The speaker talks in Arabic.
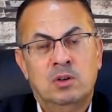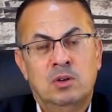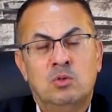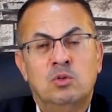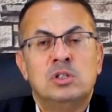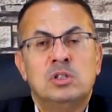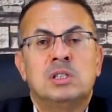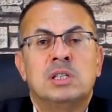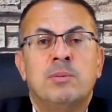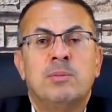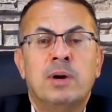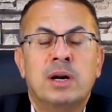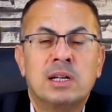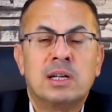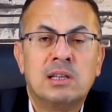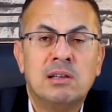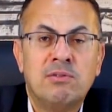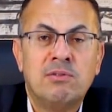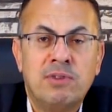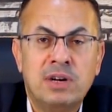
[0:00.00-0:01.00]

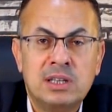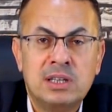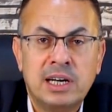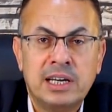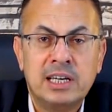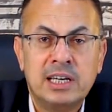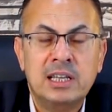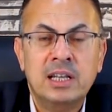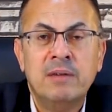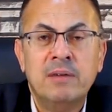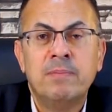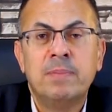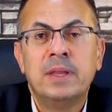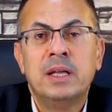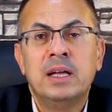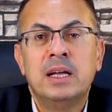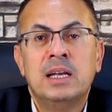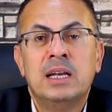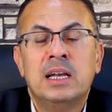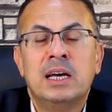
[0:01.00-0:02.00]
واستمرت لفتره كده
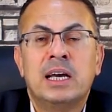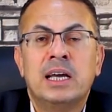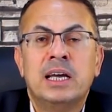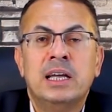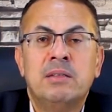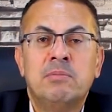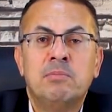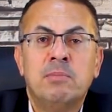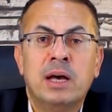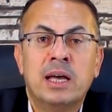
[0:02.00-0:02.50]
لغايه